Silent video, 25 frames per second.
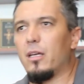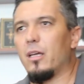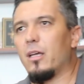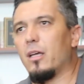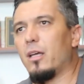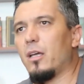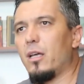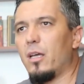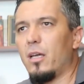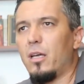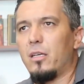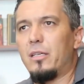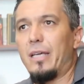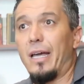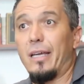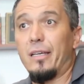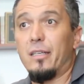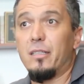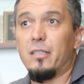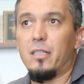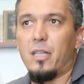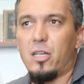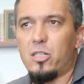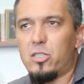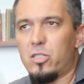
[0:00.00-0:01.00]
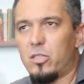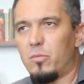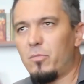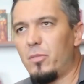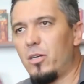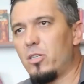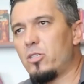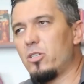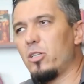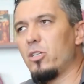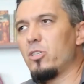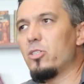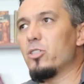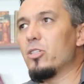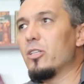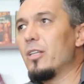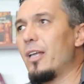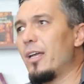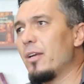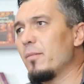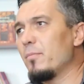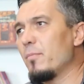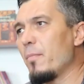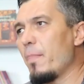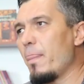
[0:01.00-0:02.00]
e, yaygınlaştırmaya
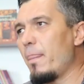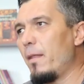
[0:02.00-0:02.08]
çalıştılar.